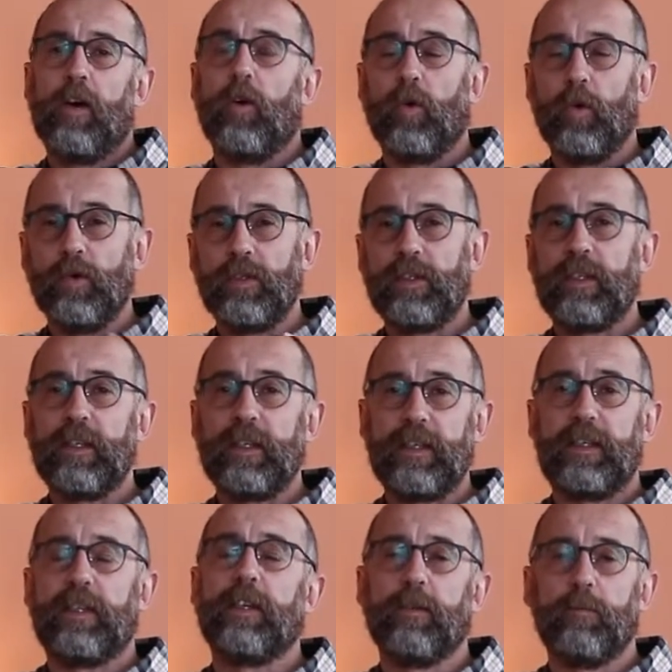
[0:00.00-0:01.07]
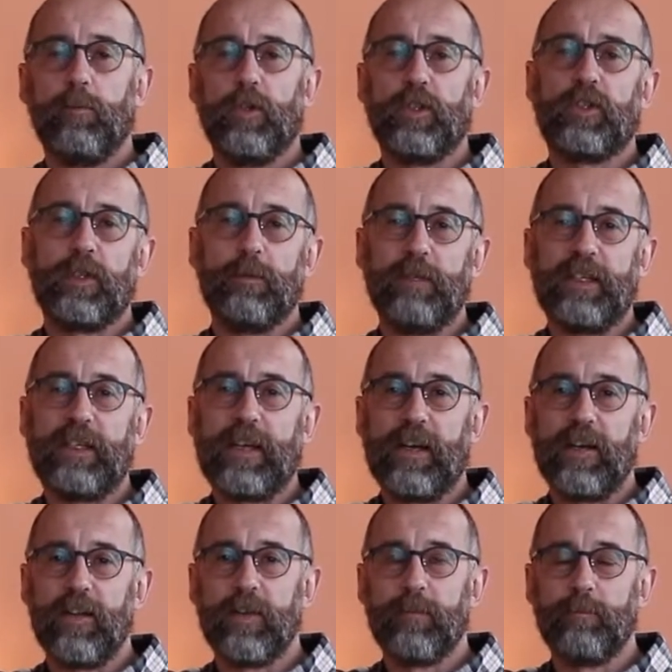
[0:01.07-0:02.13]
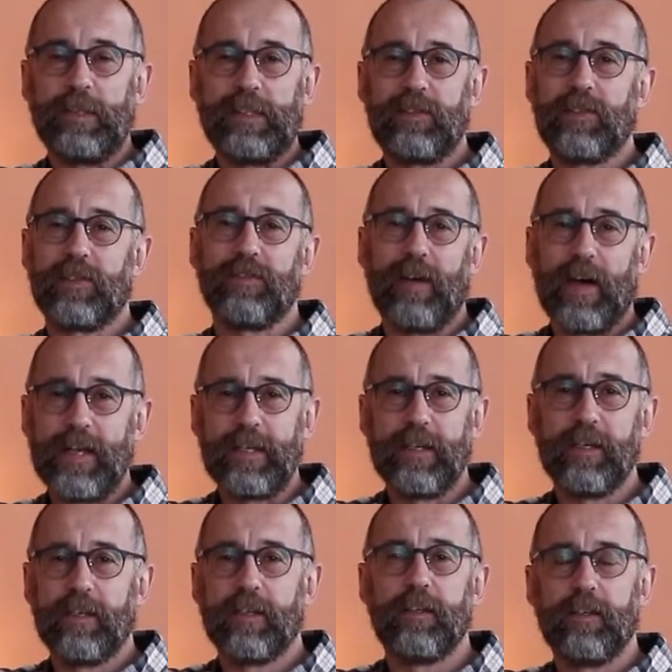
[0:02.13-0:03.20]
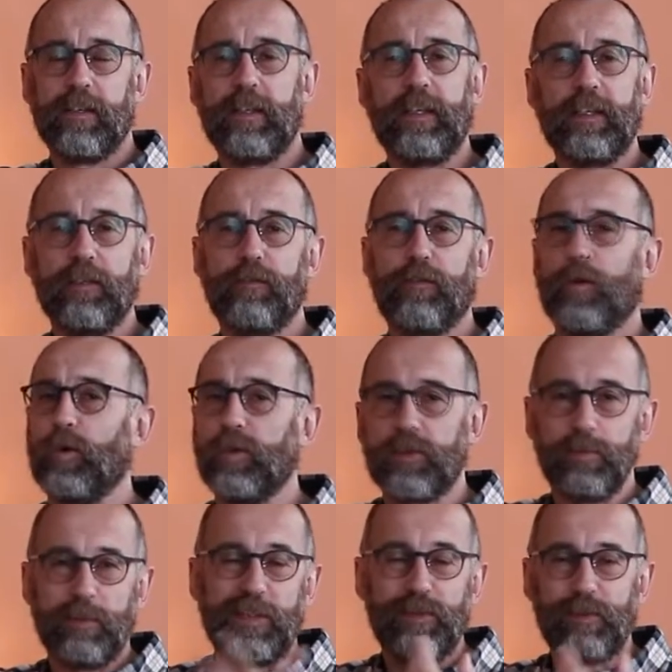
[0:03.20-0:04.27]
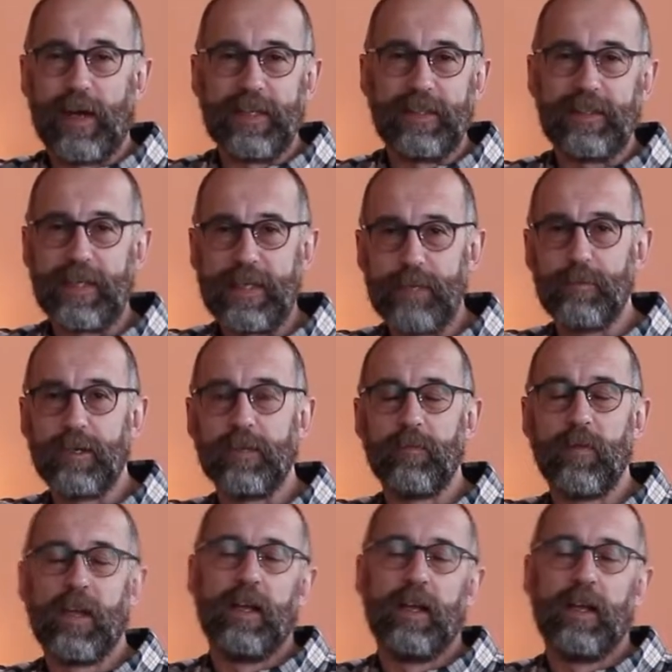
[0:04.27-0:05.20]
und ich möchte mich gern mit zwei Infos, mit zwei Themen